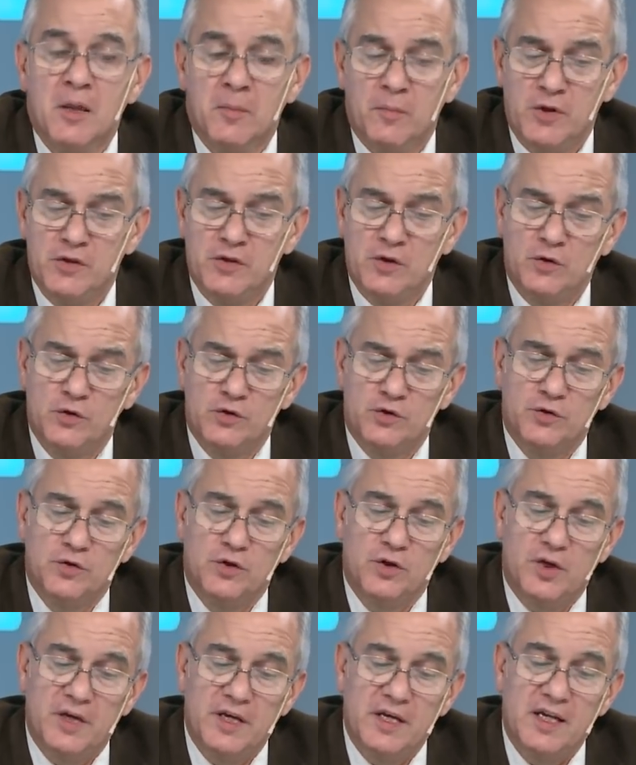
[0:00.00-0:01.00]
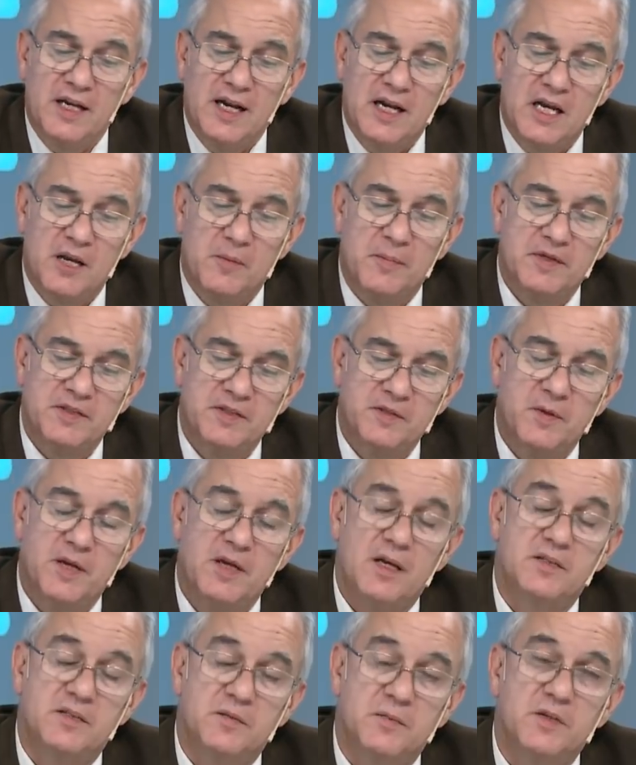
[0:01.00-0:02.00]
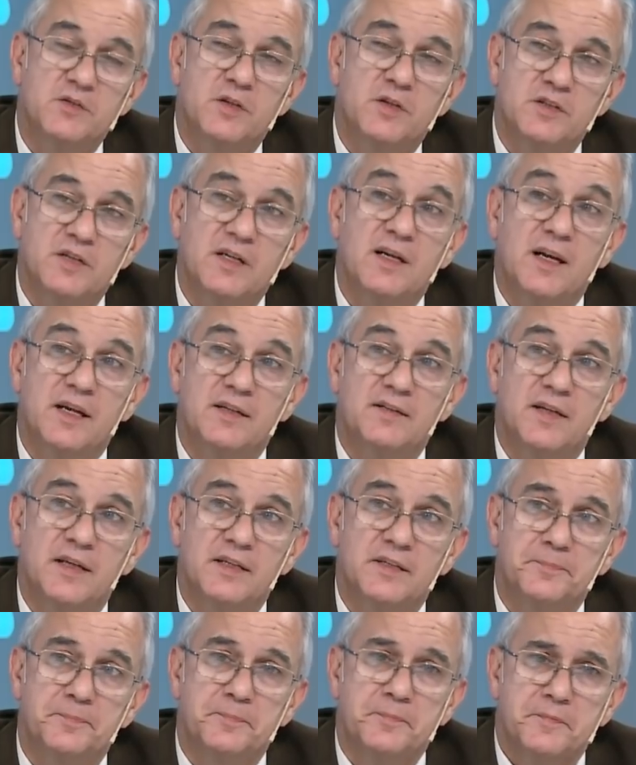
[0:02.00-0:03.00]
Por eso incluso unos generales que participan en las invasiones inglesas